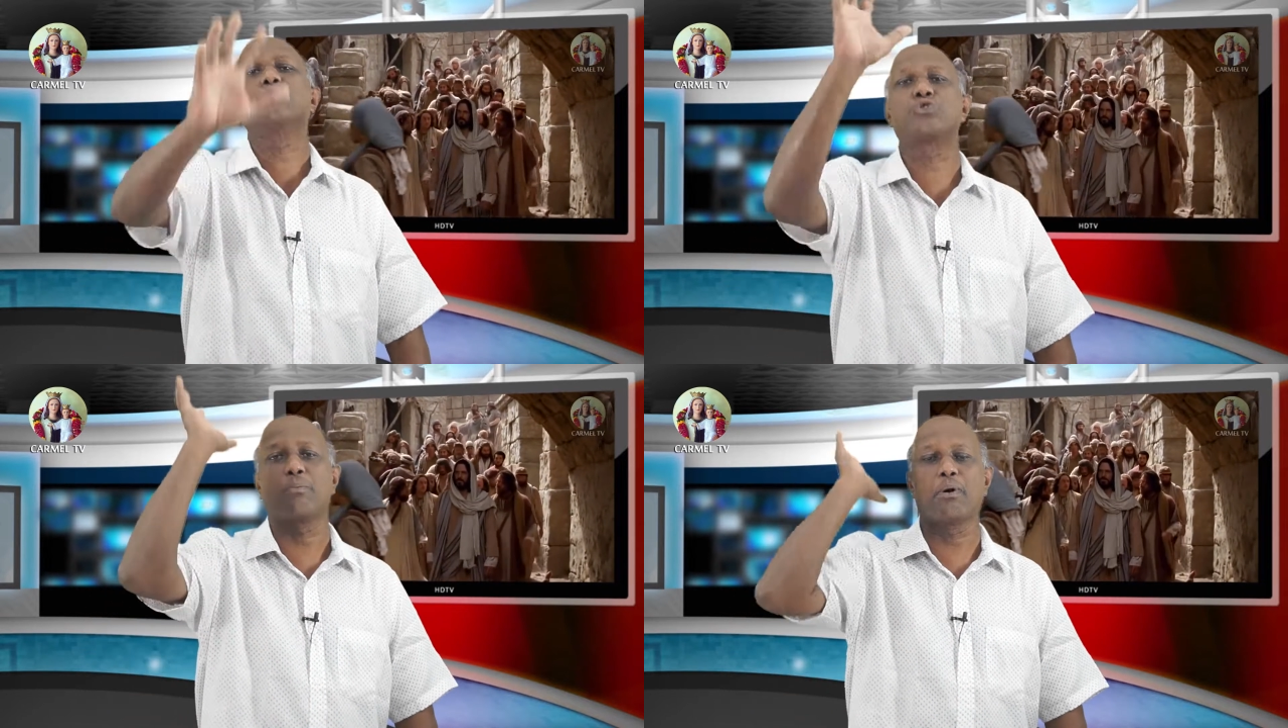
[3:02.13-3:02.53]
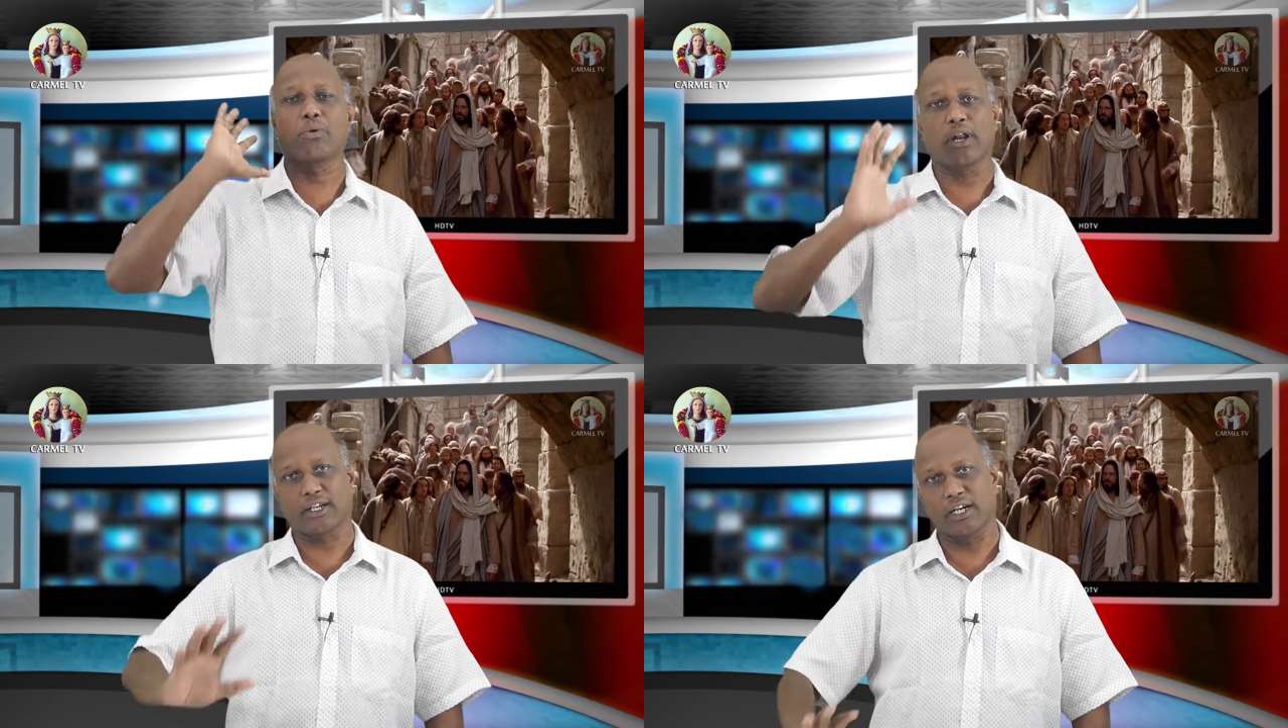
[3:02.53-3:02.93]
உன் ஜபம்
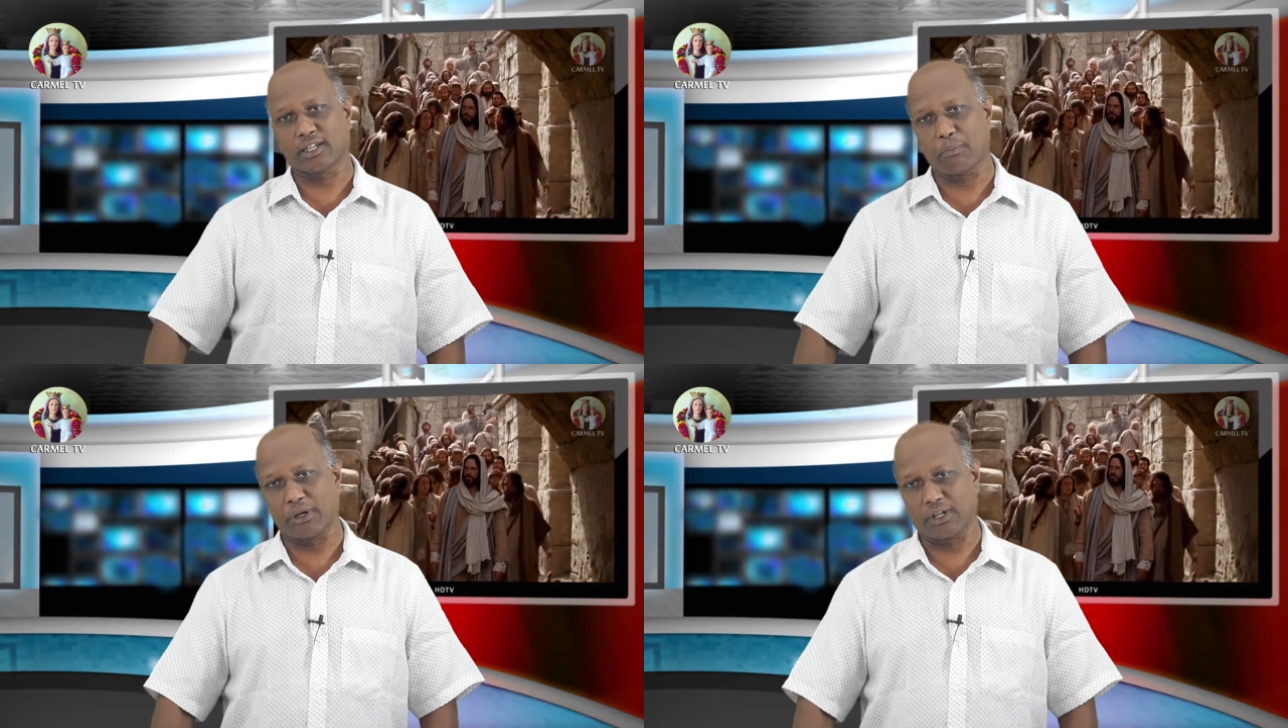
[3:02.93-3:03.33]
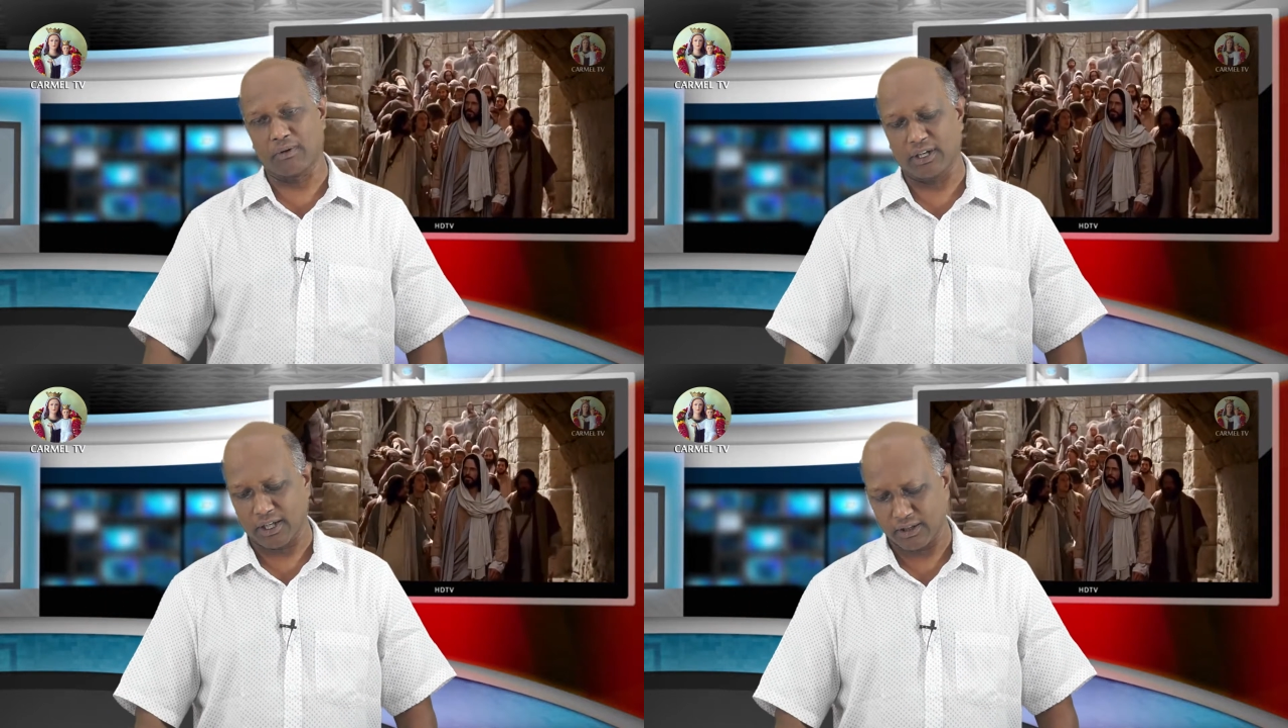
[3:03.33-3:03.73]
உன்னை கேட்கப்பட்டு
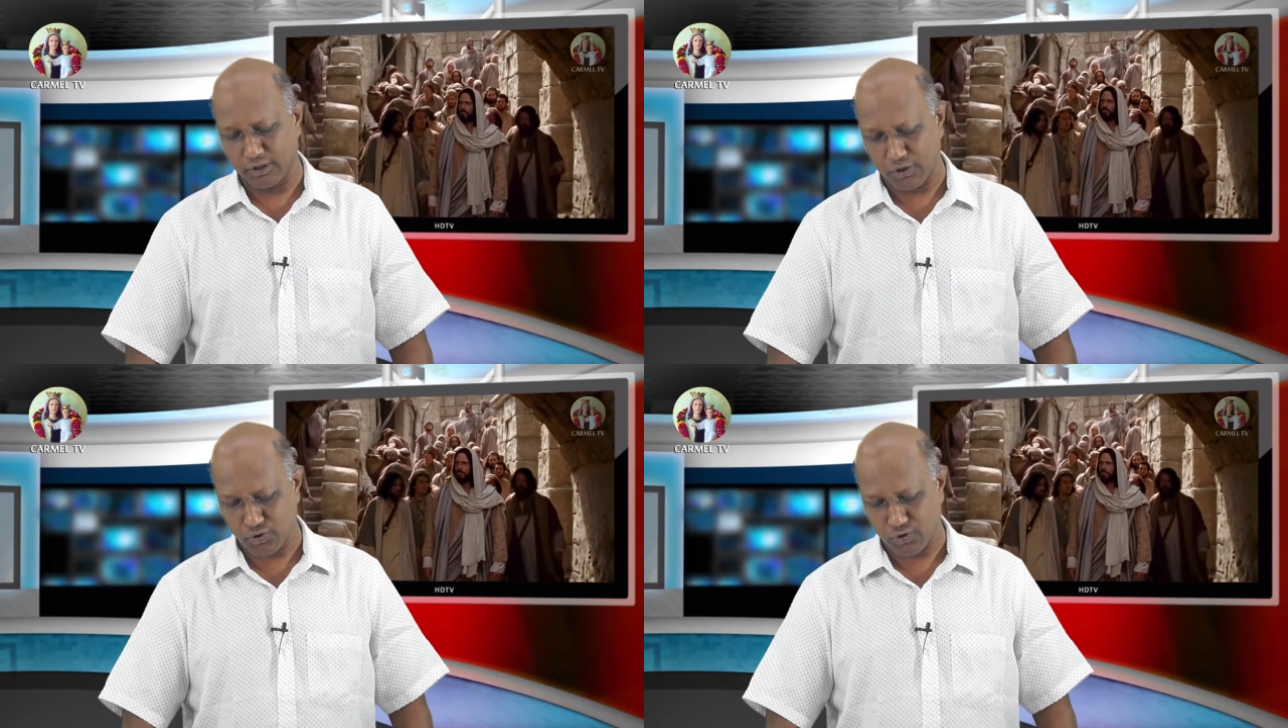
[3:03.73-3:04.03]
வருகிறது என்று